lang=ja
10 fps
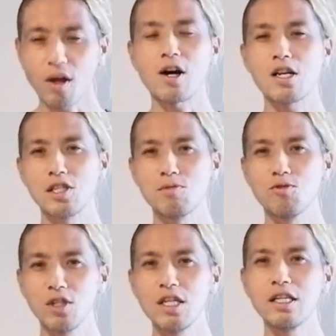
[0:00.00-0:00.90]
感じ
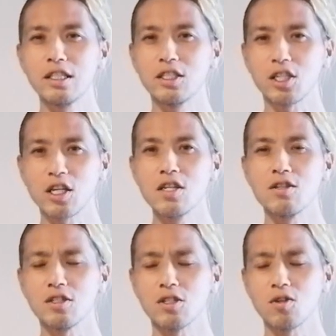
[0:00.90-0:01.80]
もいいんちゃいい
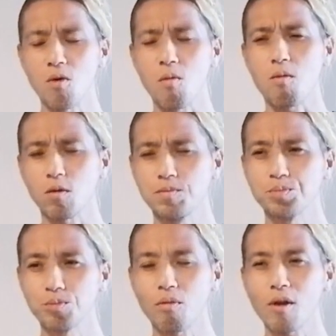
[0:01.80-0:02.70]
んですけど、
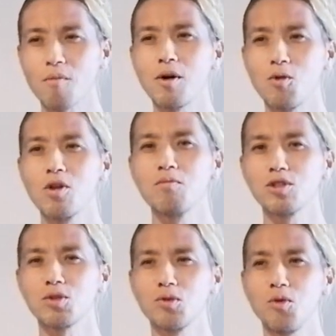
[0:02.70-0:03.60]
まあ俺
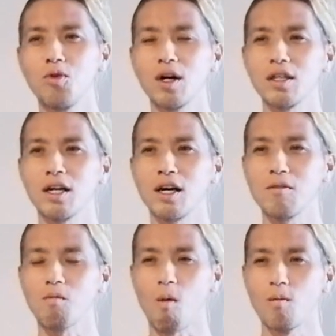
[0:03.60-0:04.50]
もその方がなん
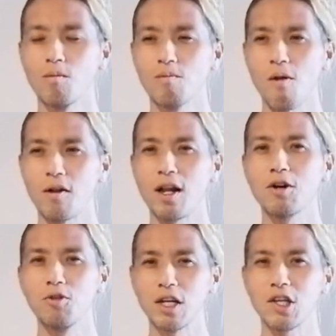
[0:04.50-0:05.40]
か
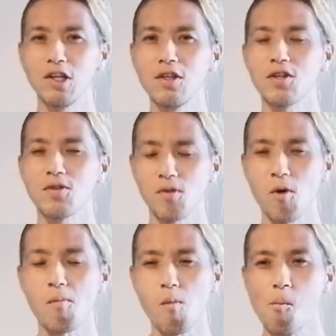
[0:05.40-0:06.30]
楽だしいいんですけ
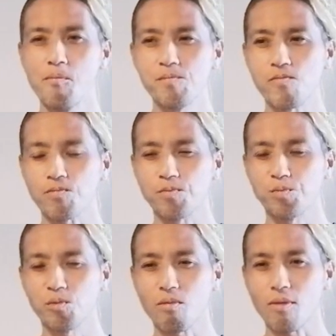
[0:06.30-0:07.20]
ど、
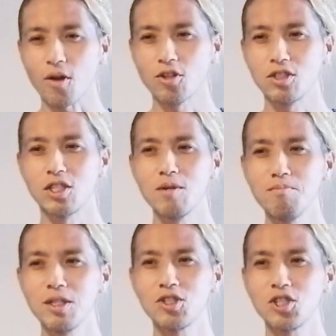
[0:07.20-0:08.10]

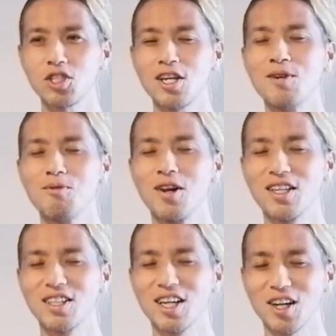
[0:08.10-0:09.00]
全滅しても
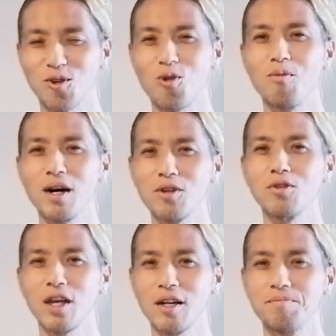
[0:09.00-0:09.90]
らったら困る
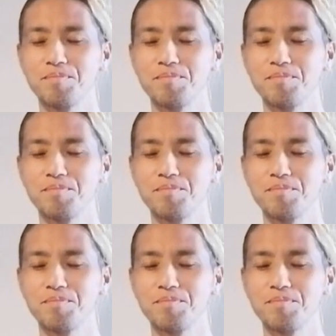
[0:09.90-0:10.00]
よね。